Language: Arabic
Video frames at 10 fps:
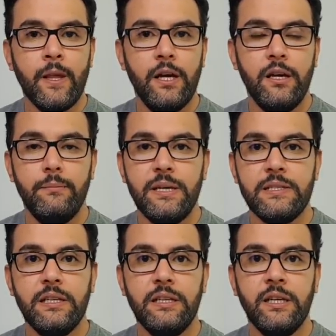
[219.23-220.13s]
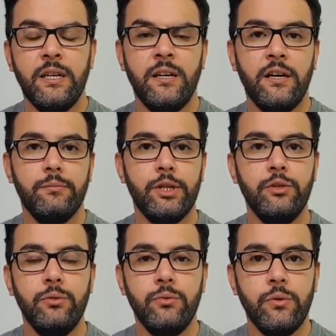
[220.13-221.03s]
آه، ما زلنا نرى
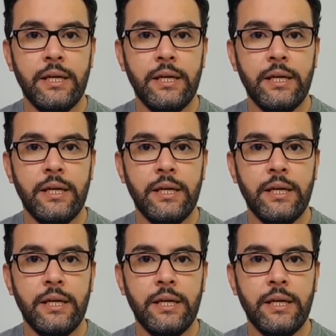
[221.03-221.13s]
بانه